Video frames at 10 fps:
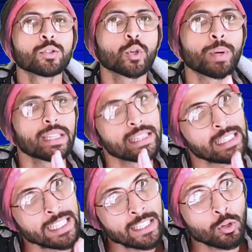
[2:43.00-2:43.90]
তোমরা
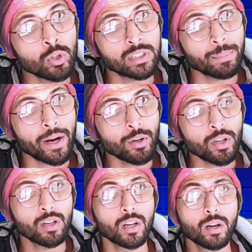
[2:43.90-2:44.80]
তিন করতে পারো
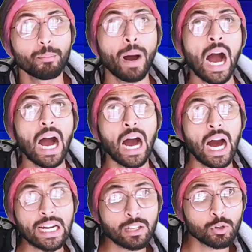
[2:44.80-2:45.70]
বা
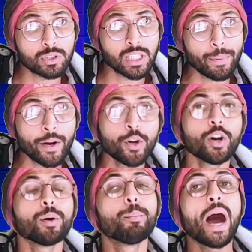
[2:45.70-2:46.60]
আট করতে পারো
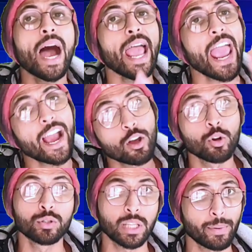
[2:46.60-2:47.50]
বা এক
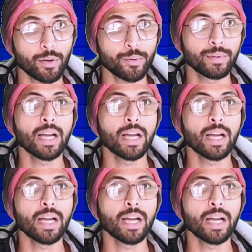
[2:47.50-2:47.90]
করতে পারো